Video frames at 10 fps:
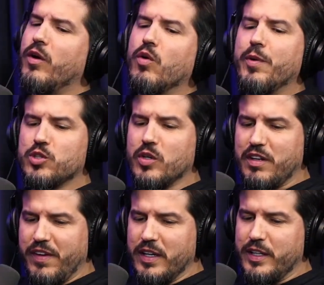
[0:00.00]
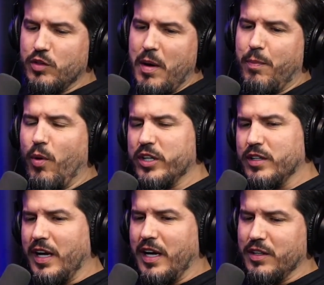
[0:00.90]
o. pessoal tá falando aqui de uma aposta
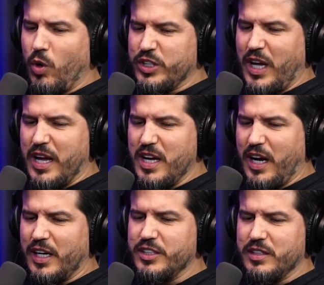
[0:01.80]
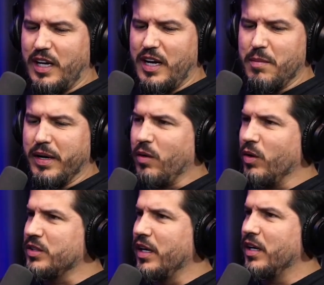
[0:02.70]
da Costa Rica, Alemanha e Porra,
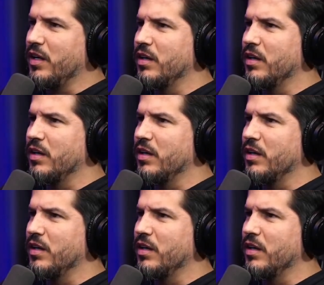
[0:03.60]
Costa na- Rica. foi na